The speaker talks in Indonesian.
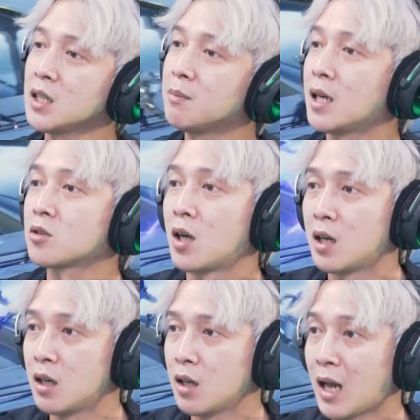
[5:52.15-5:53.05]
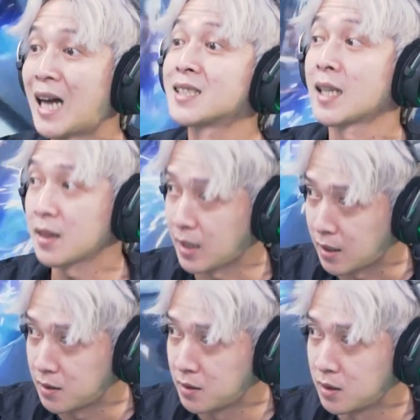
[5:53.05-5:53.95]
kan kita bahas soal
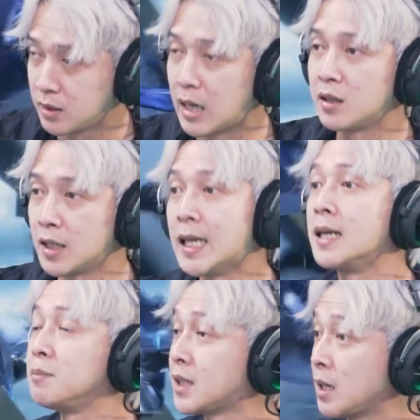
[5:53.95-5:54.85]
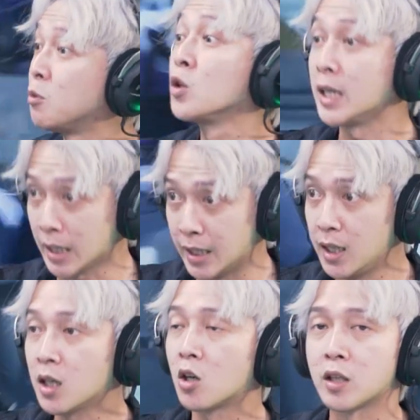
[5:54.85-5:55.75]
asetnya dan hmm. tidak bisa
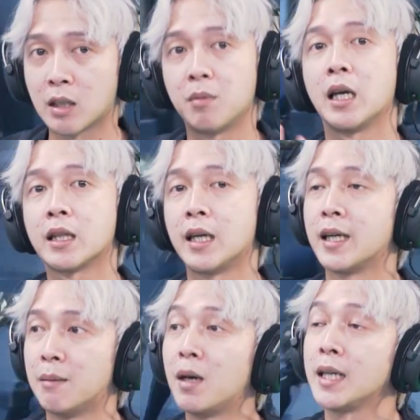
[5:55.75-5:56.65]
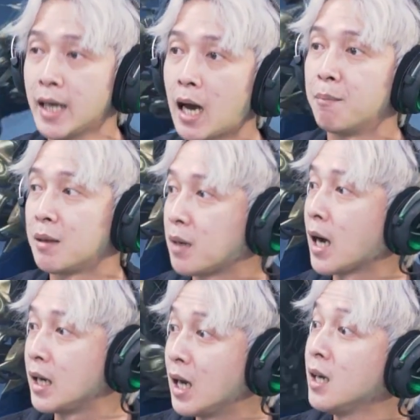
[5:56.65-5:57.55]
dipungkiri kalau kita melihat dari gambar, ya memang
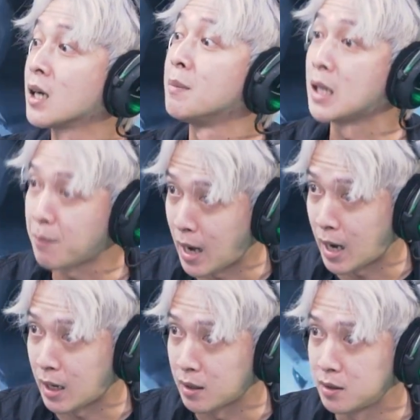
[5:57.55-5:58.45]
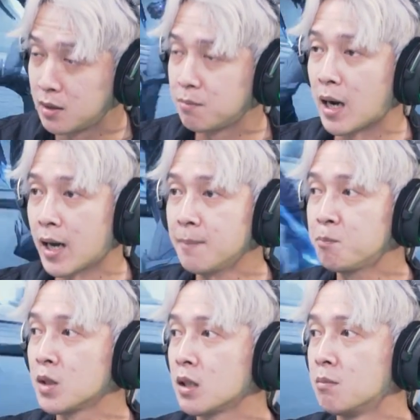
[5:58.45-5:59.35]
ada kemiripan. Bahkan
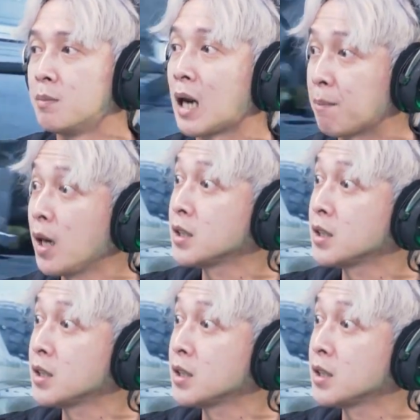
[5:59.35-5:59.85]
beberapa